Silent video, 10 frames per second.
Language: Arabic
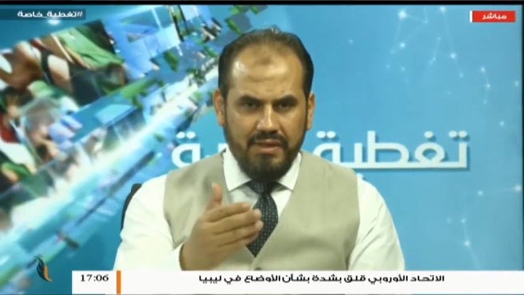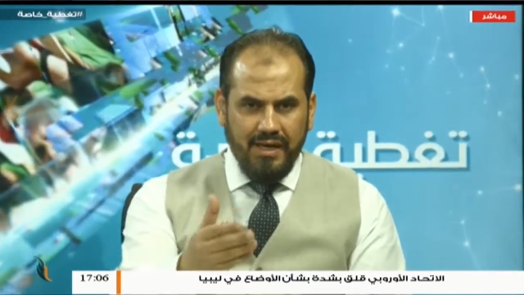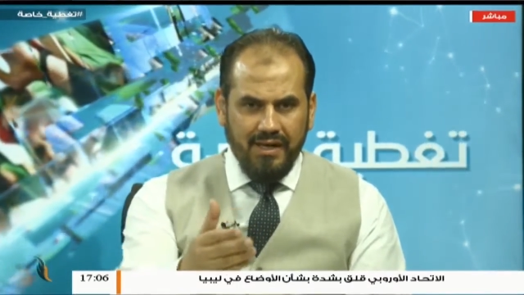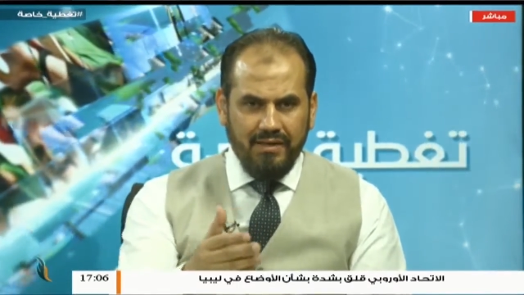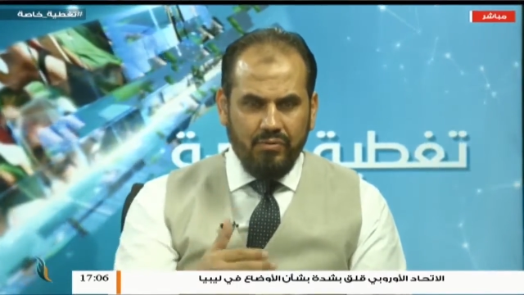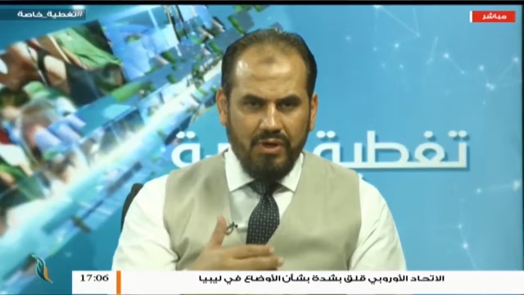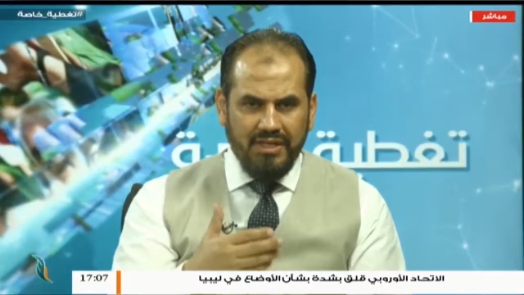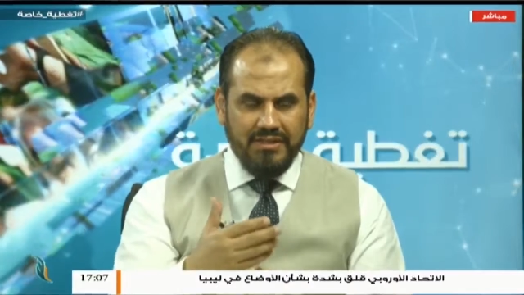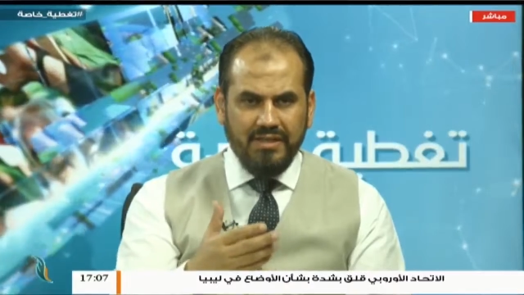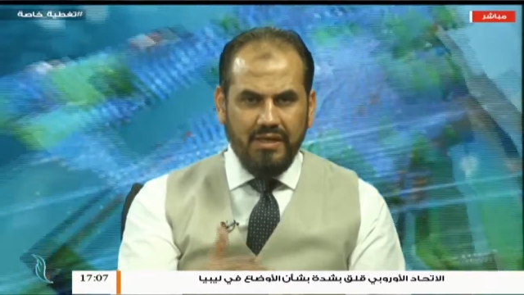عقل
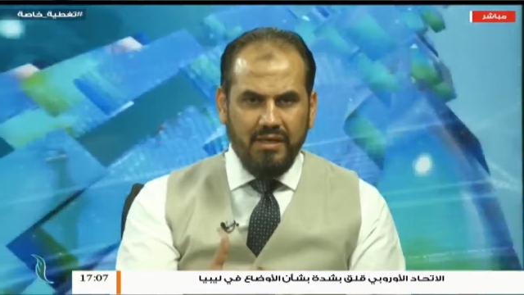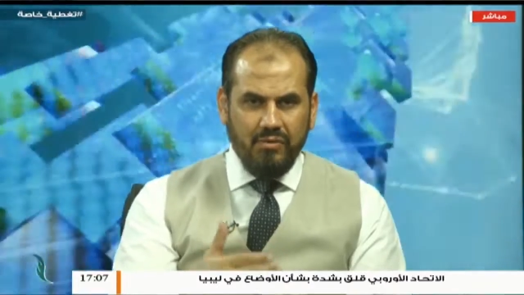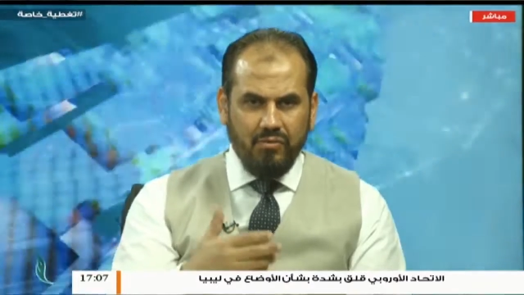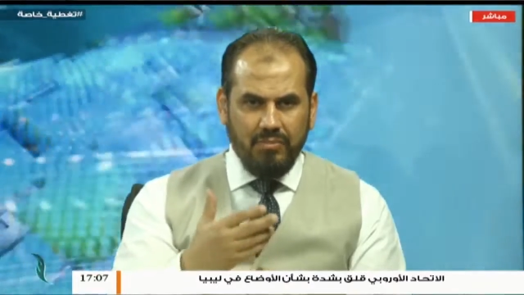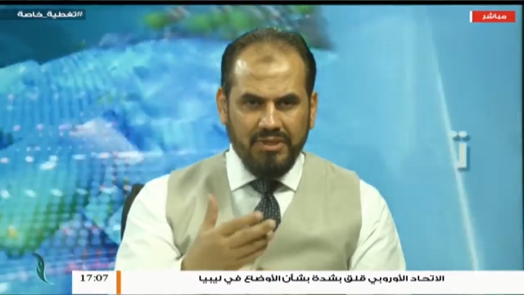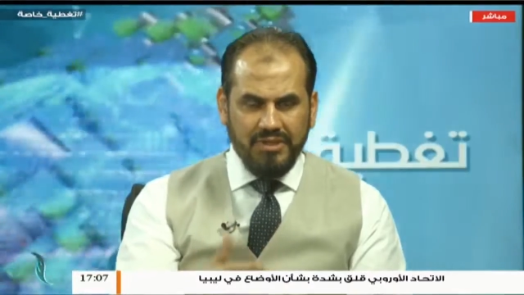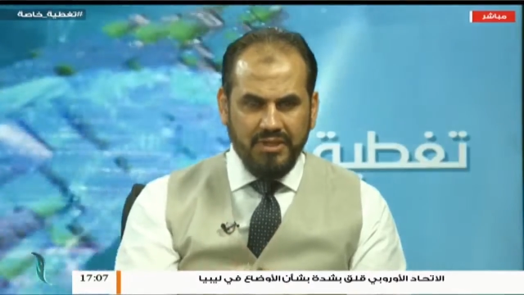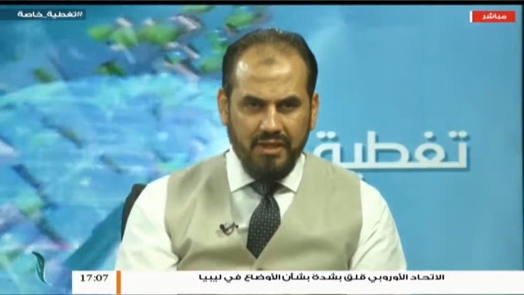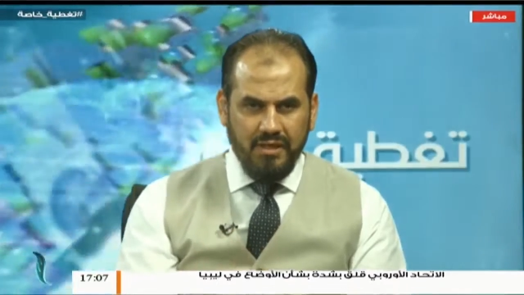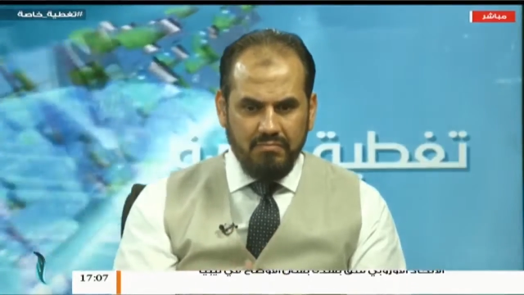وإدراك
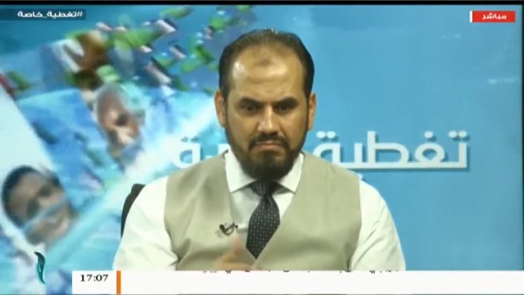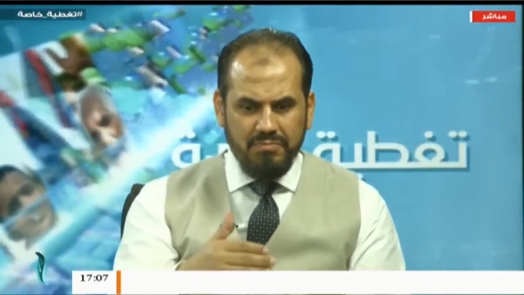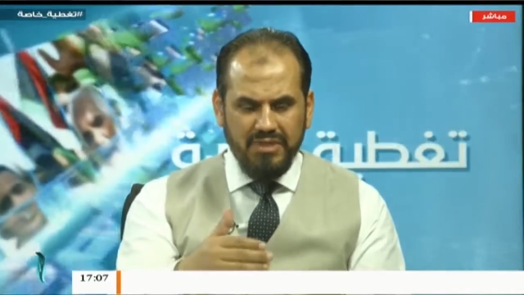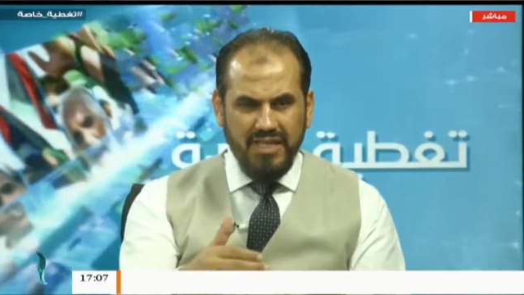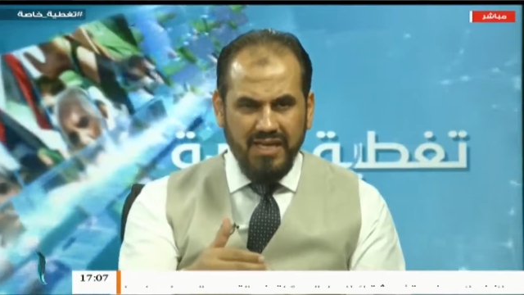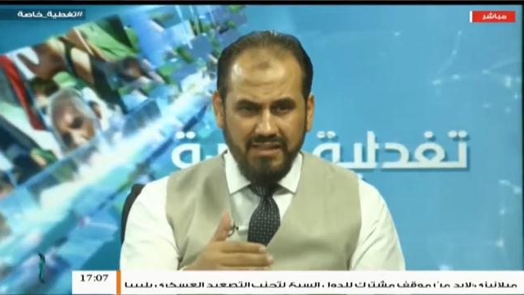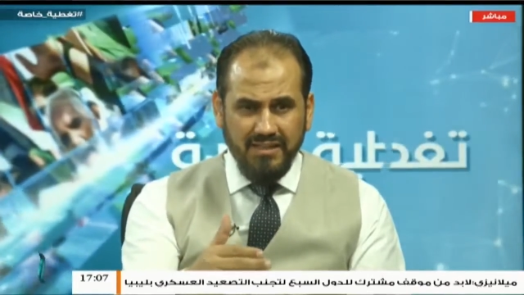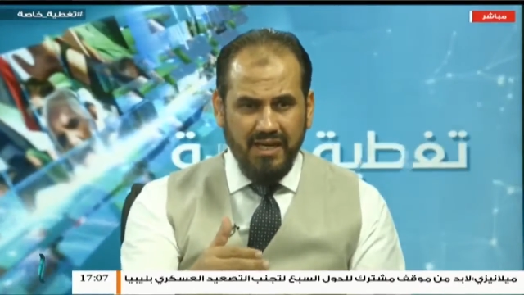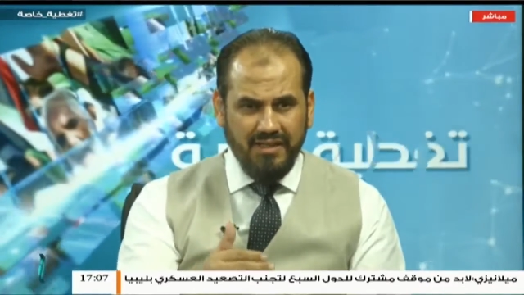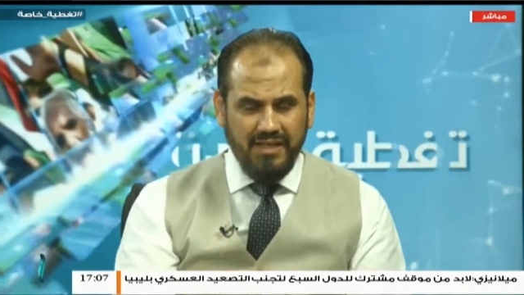وبصيرة من
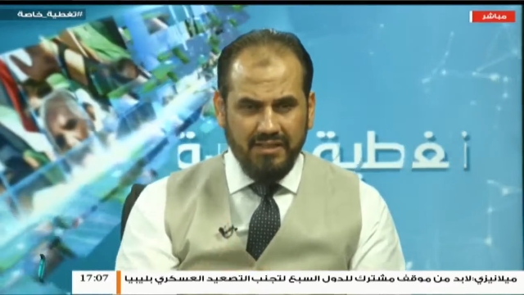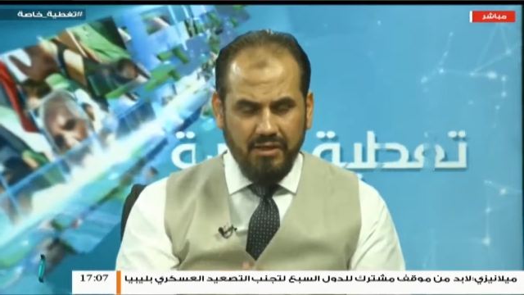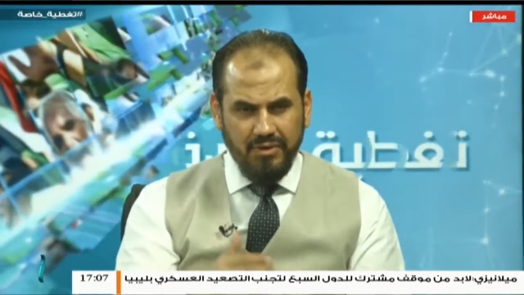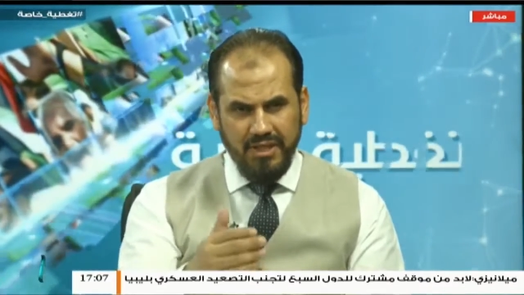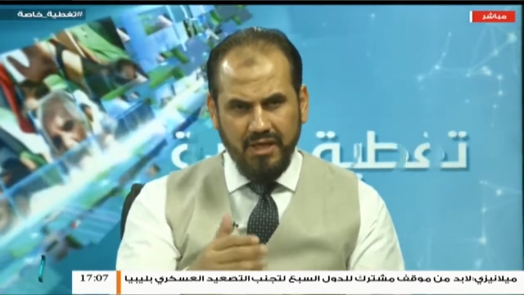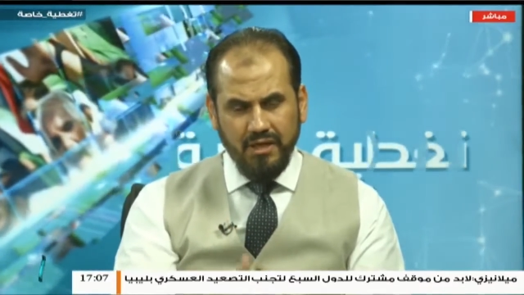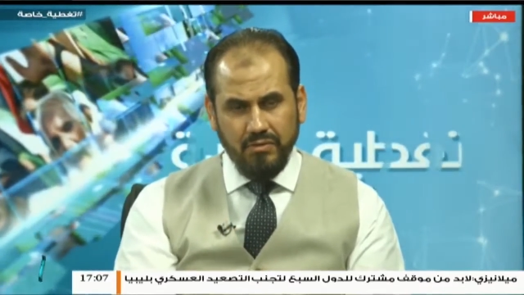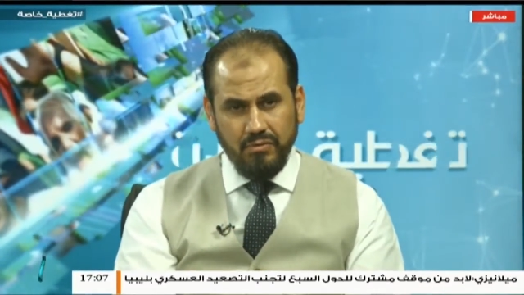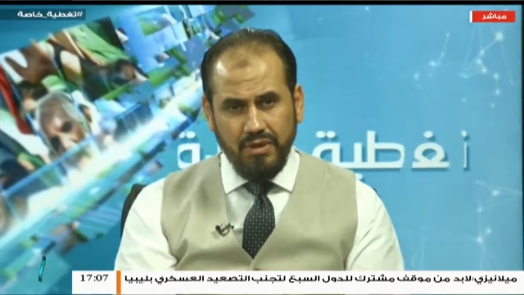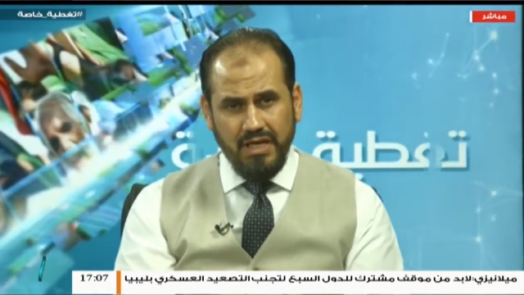بداية أحداثها
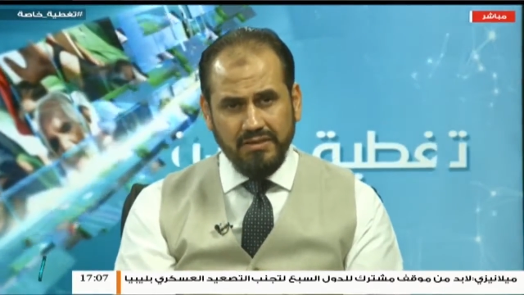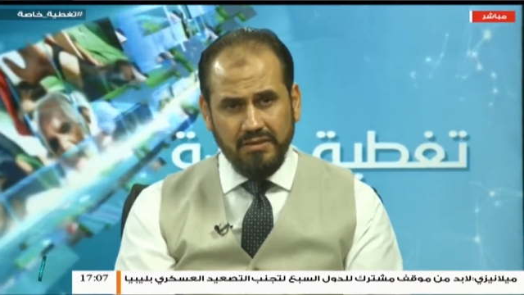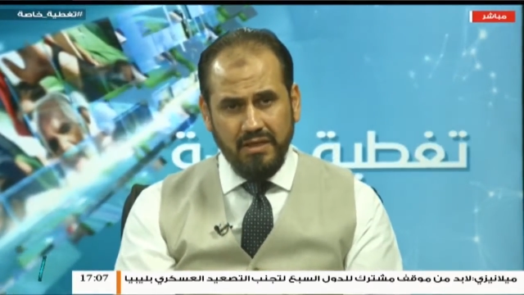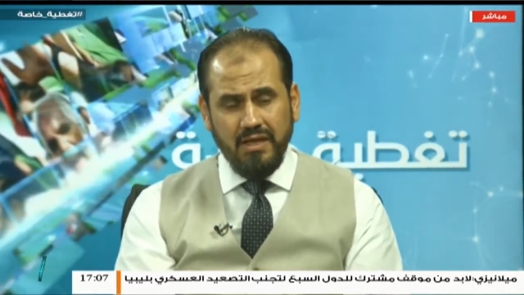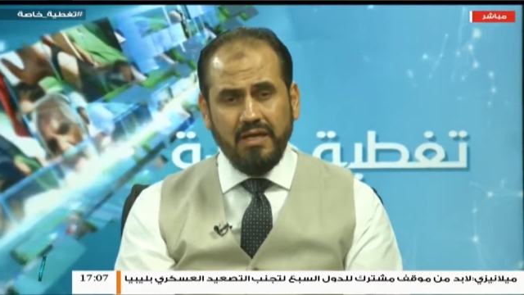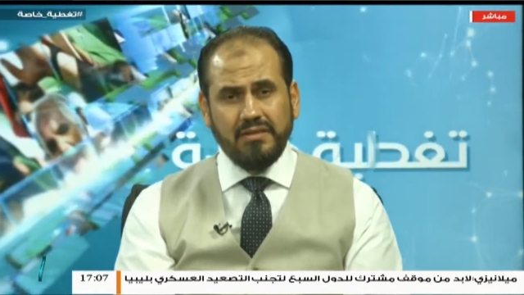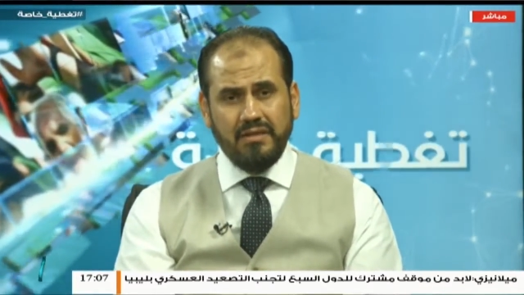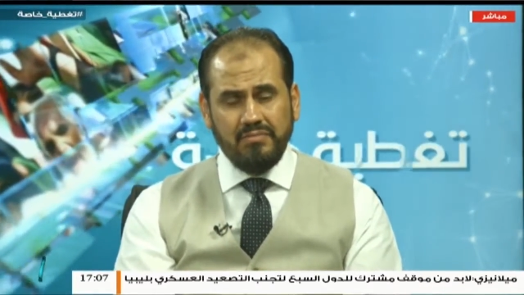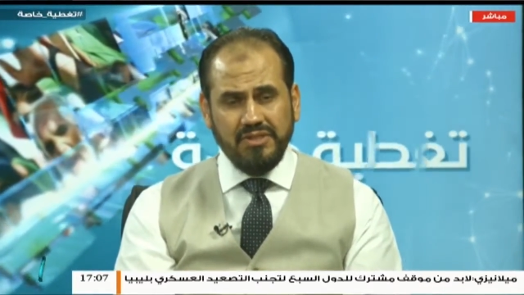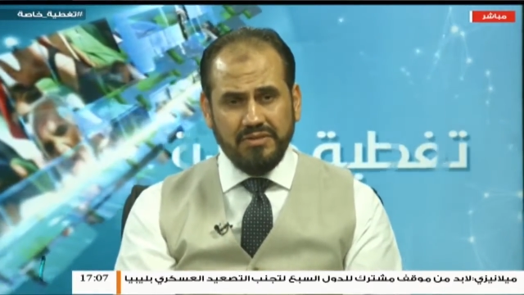ولذلك يقول الحسن,
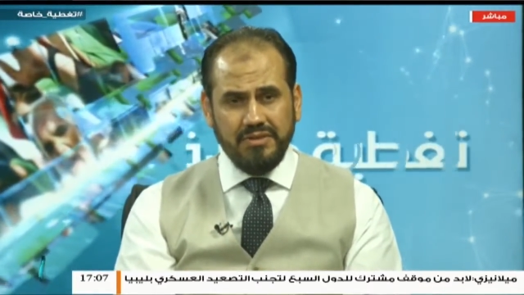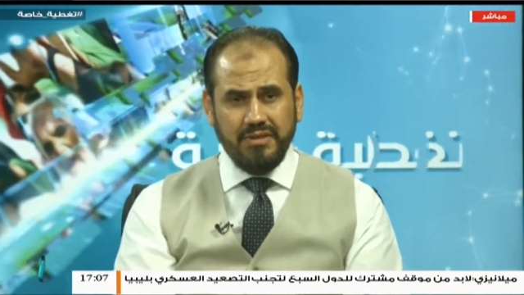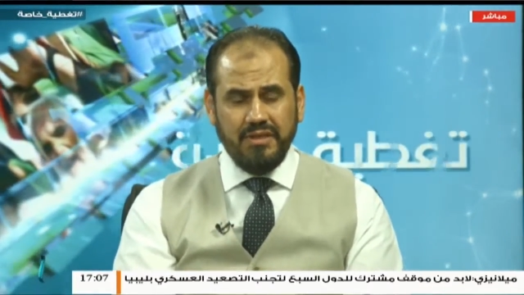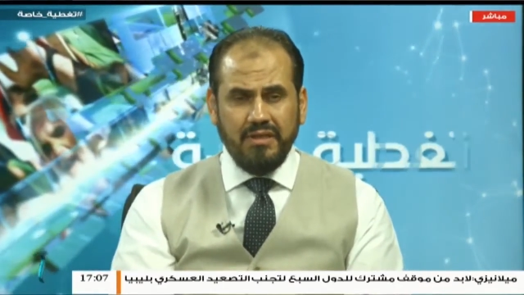الحسن البصري